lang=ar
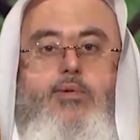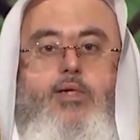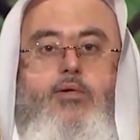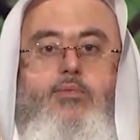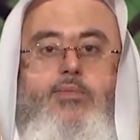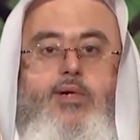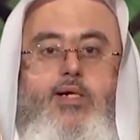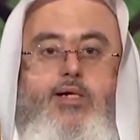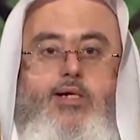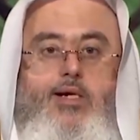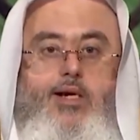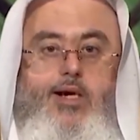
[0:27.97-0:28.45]

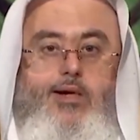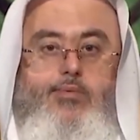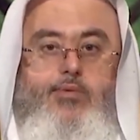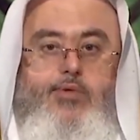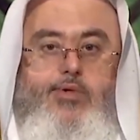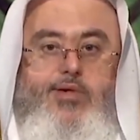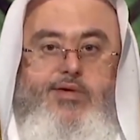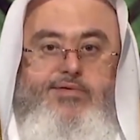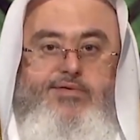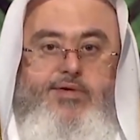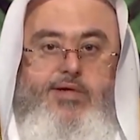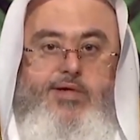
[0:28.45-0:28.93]
يومان
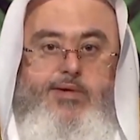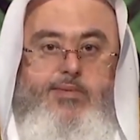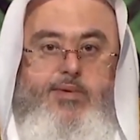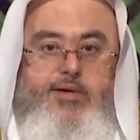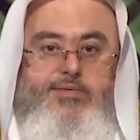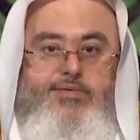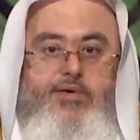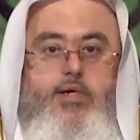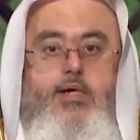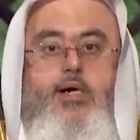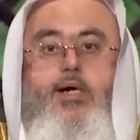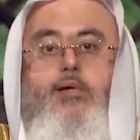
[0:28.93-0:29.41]
يلعبون
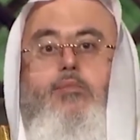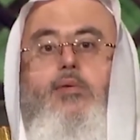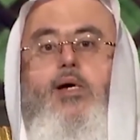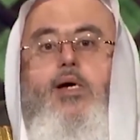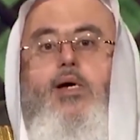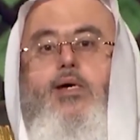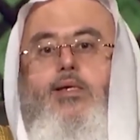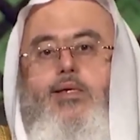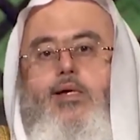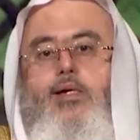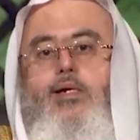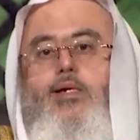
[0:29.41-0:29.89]
فيهما فقال
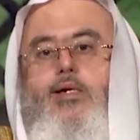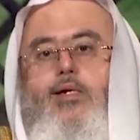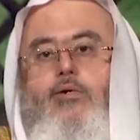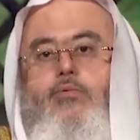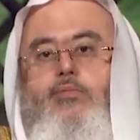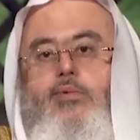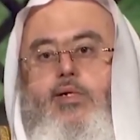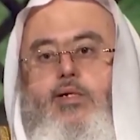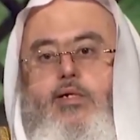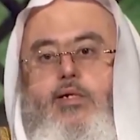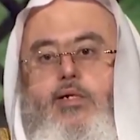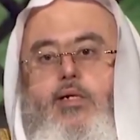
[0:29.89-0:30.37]
ما هذان
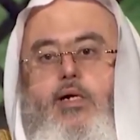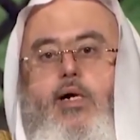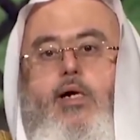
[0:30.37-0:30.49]
اليومان؟